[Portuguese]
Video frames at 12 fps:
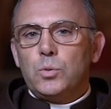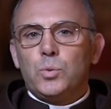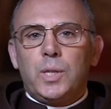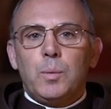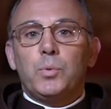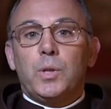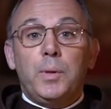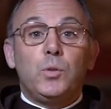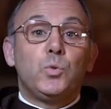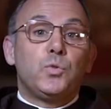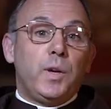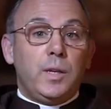no tempo também
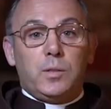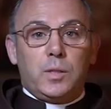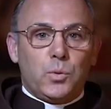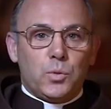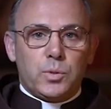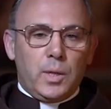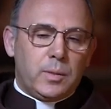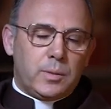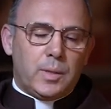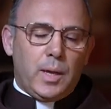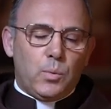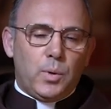dos fariseus, em que
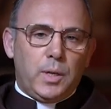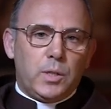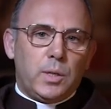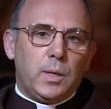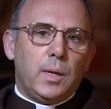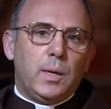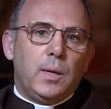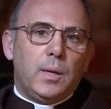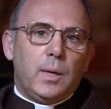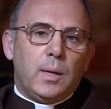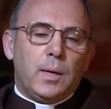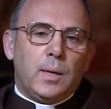se deram origem uh,
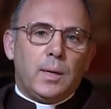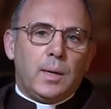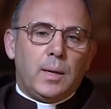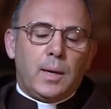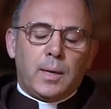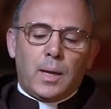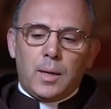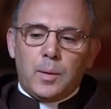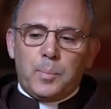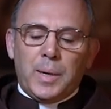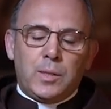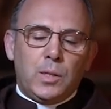àquela
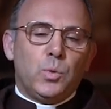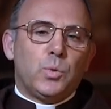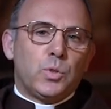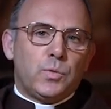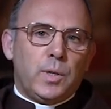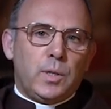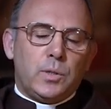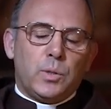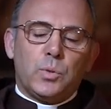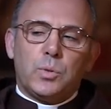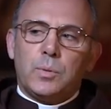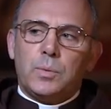partido dos
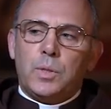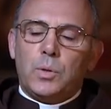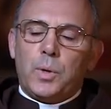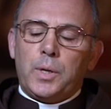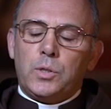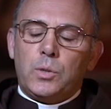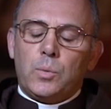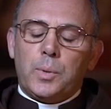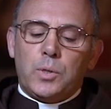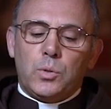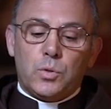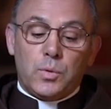fariseus, deu origem ao
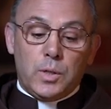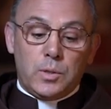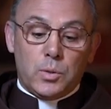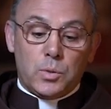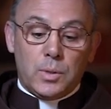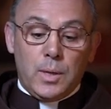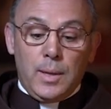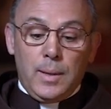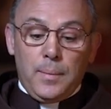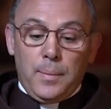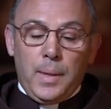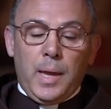partido dos fariseus.
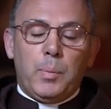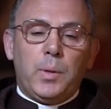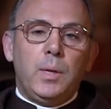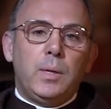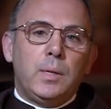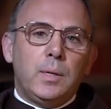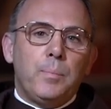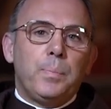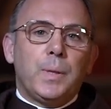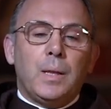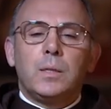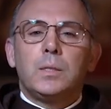Na época em que
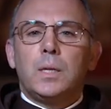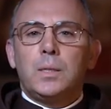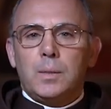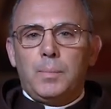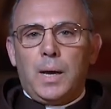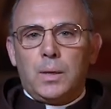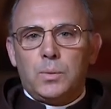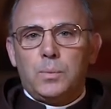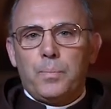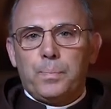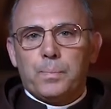Alexandre Magno,